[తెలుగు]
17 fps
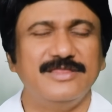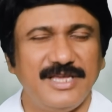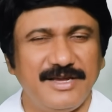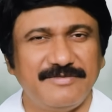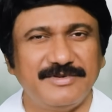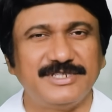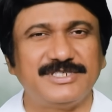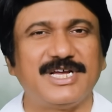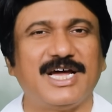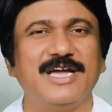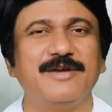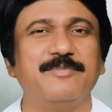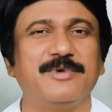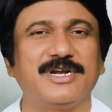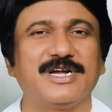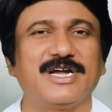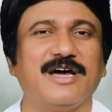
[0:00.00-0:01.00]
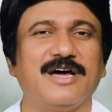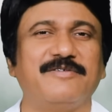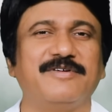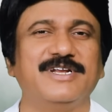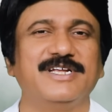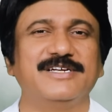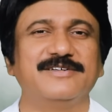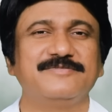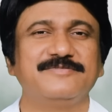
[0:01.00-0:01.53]
దేవుని సహాయం మనకు
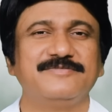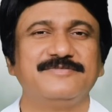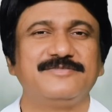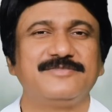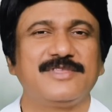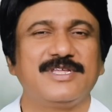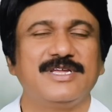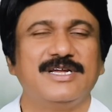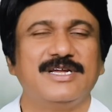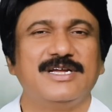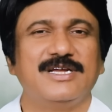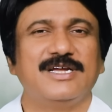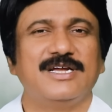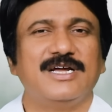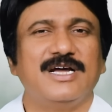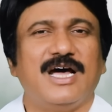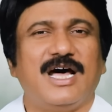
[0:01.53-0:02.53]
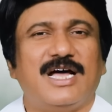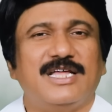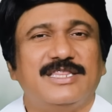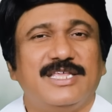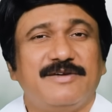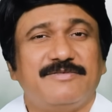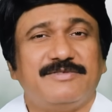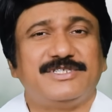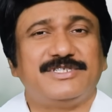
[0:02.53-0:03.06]
కావాలి ఆ
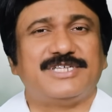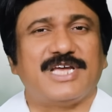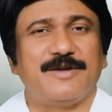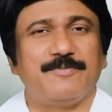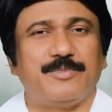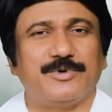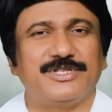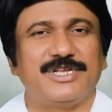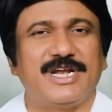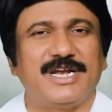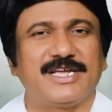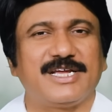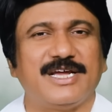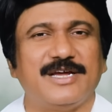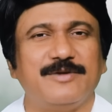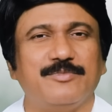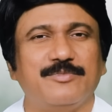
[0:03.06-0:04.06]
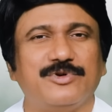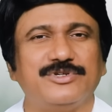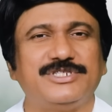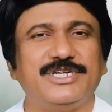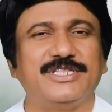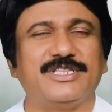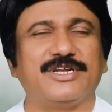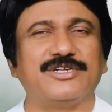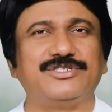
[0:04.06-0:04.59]
దేవుని సహాయం పొందడానికే
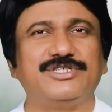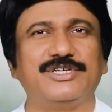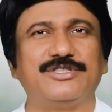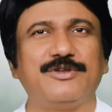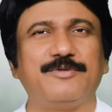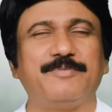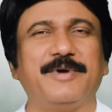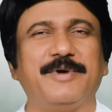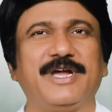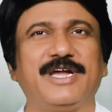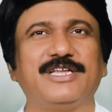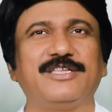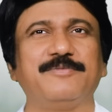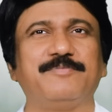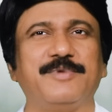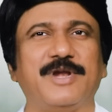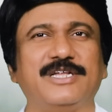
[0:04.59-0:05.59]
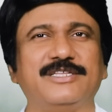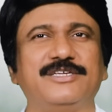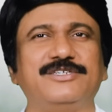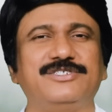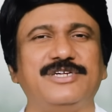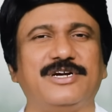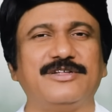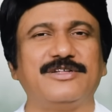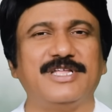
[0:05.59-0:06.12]
మోషే తన చేతులు పైకెత్తి
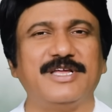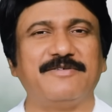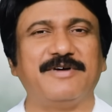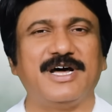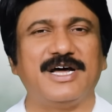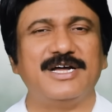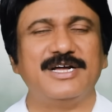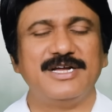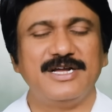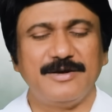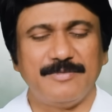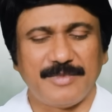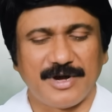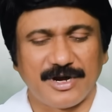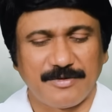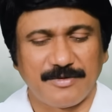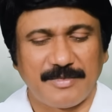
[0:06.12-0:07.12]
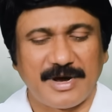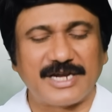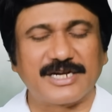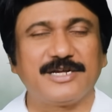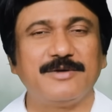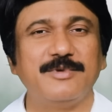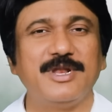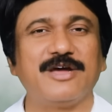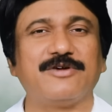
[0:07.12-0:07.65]
ప్రార్థించాడు దేవా మాకు
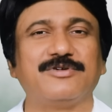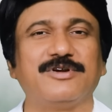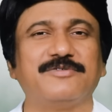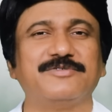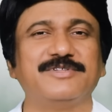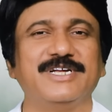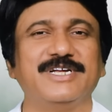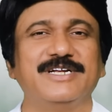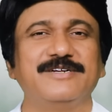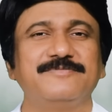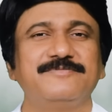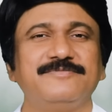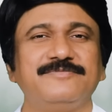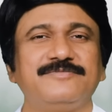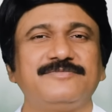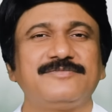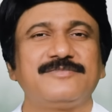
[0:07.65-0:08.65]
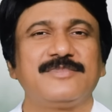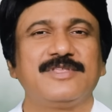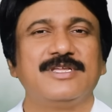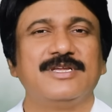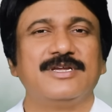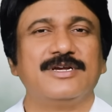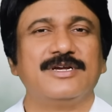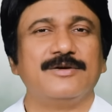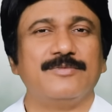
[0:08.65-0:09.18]
మార్గం లేకుండా ఉంది
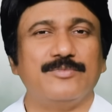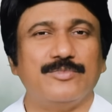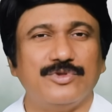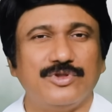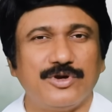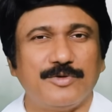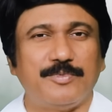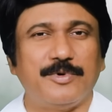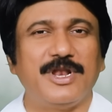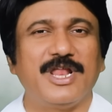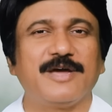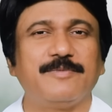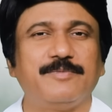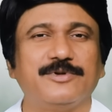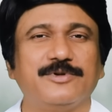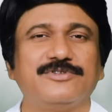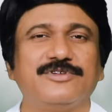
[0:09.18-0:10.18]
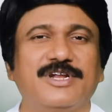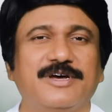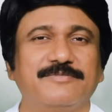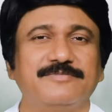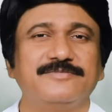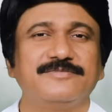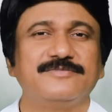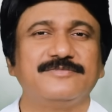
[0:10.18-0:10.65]
ముందుకు పోలేకపోతున్నాం